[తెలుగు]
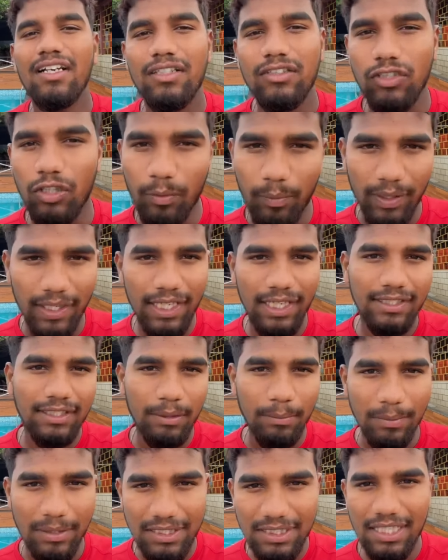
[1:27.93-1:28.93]
సో మీరైతే
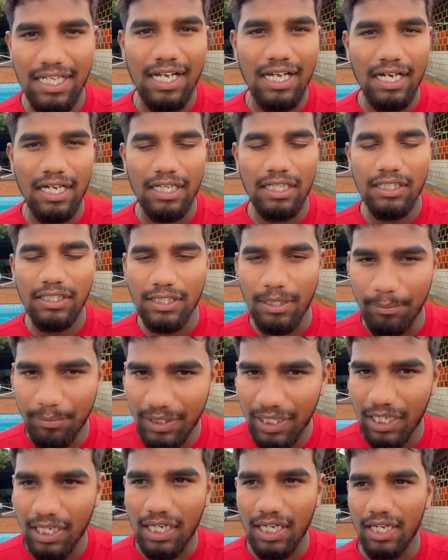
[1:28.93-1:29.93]
మిస్ కాకండి స్కిప్
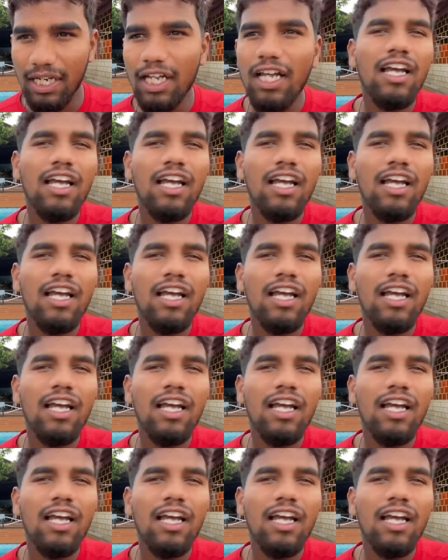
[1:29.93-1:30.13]
చేయకండి